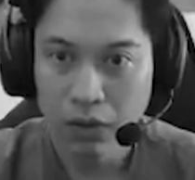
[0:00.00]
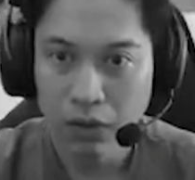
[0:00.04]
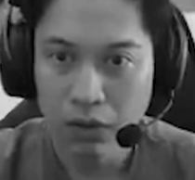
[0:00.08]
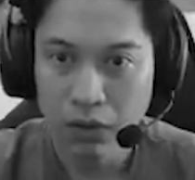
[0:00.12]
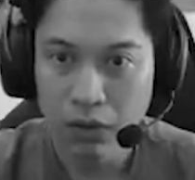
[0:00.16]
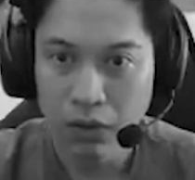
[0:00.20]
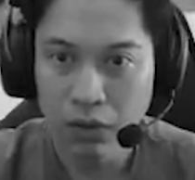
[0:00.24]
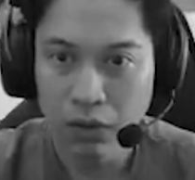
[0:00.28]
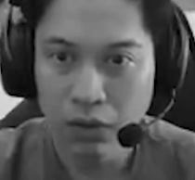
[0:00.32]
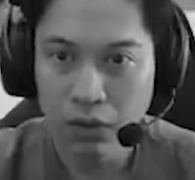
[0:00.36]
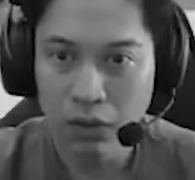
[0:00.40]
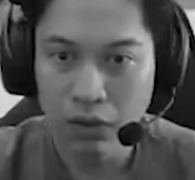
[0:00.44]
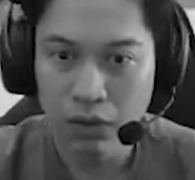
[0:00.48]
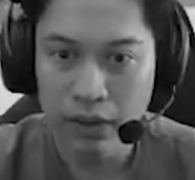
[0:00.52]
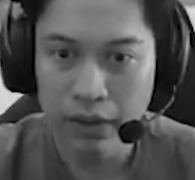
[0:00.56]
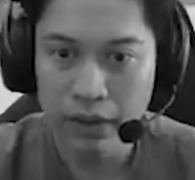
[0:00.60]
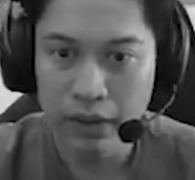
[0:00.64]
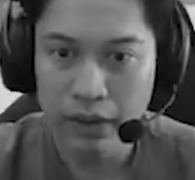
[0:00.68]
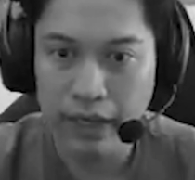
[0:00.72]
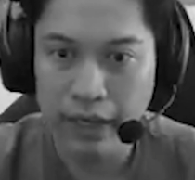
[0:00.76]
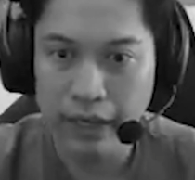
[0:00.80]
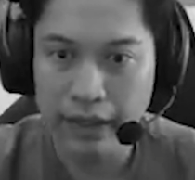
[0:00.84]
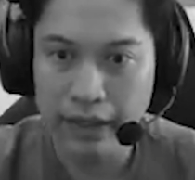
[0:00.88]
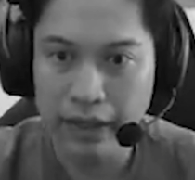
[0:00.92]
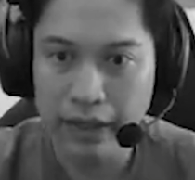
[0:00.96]
Ôi,
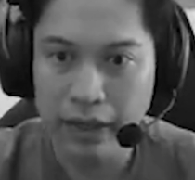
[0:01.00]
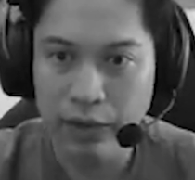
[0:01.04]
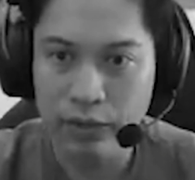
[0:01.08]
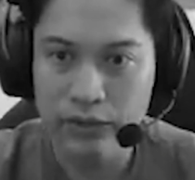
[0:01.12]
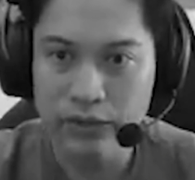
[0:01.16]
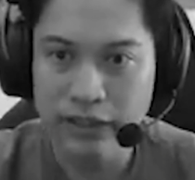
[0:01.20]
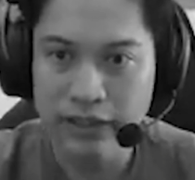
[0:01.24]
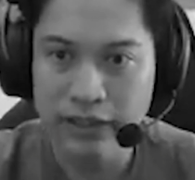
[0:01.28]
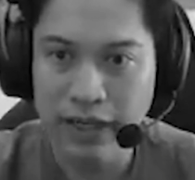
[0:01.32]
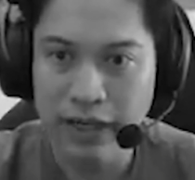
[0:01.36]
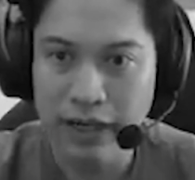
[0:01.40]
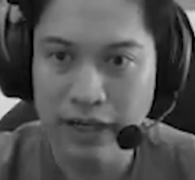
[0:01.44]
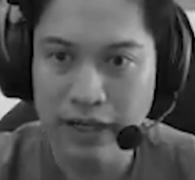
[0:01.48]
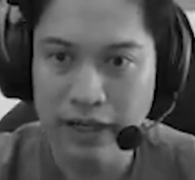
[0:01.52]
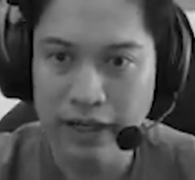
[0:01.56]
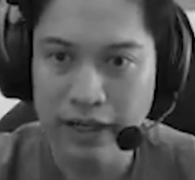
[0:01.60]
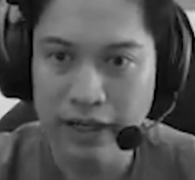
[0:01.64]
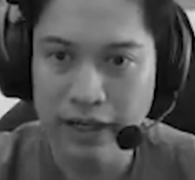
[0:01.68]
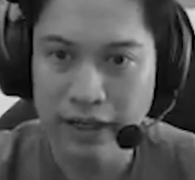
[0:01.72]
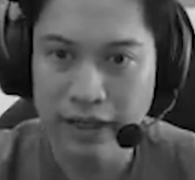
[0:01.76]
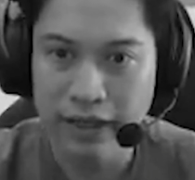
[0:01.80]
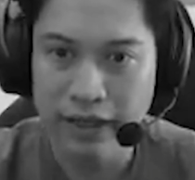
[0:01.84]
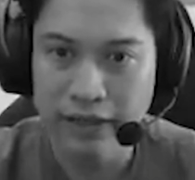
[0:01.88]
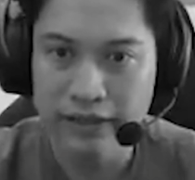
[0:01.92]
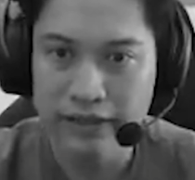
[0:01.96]
cái đéo gì đấy,
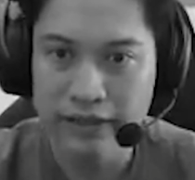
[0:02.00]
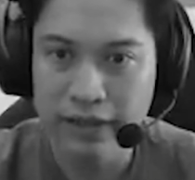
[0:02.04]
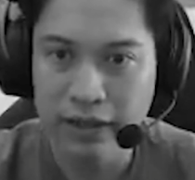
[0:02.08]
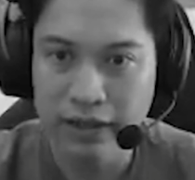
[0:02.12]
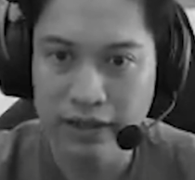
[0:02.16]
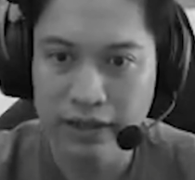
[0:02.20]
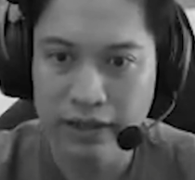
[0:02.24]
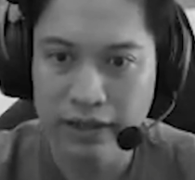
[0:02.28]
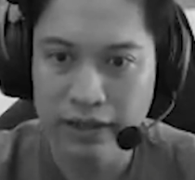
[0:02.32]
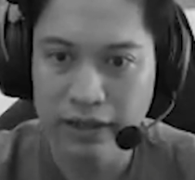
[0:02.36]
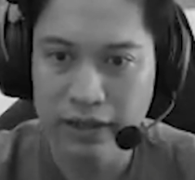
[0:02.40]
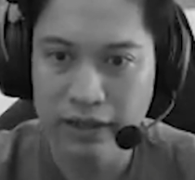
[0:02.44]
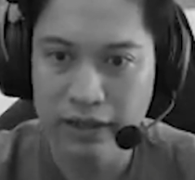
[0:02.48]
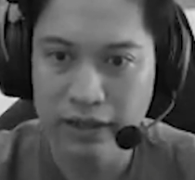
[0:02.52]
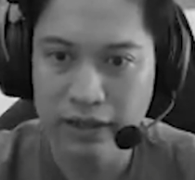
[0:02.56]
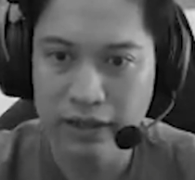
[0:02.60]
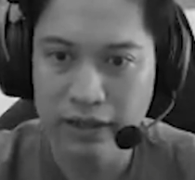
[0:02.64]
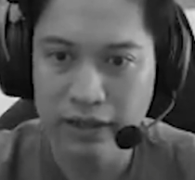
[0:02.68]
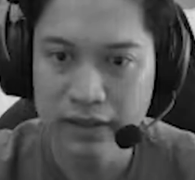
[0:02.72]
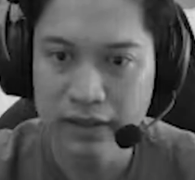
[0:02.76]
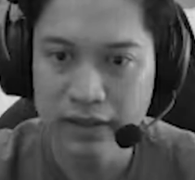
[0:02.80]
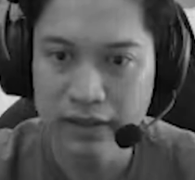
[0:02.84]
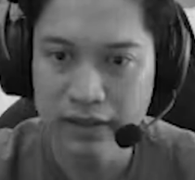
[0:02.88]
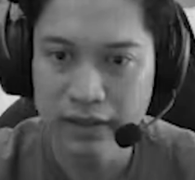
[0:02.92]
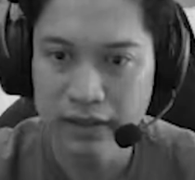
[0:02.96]
trời
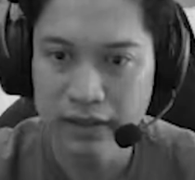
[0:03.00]
ơi.